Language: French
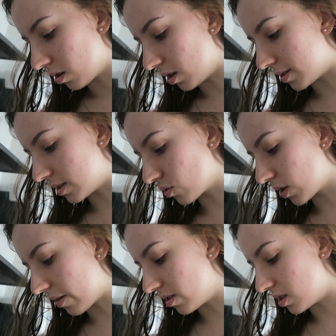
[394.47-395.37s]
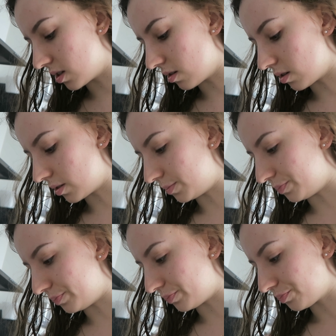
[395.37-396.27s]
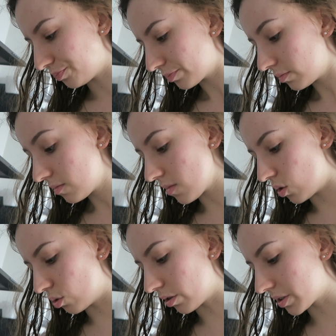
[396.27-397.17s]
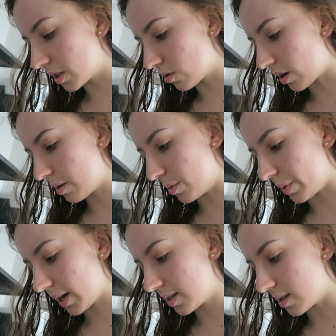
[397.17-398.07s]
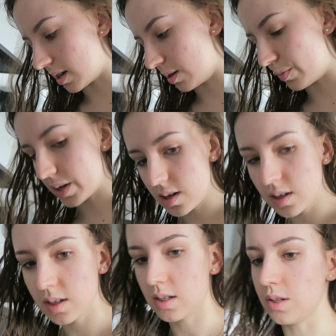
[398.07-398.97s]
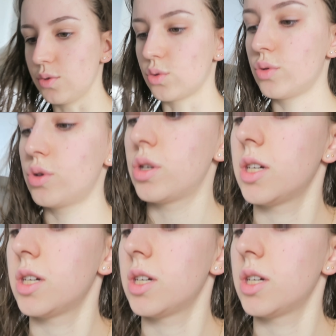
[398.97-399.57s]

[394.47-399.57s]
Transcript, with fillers: Et sinon, il y avait des lentilles corail mais pareil, ça allait pas. Et du coup,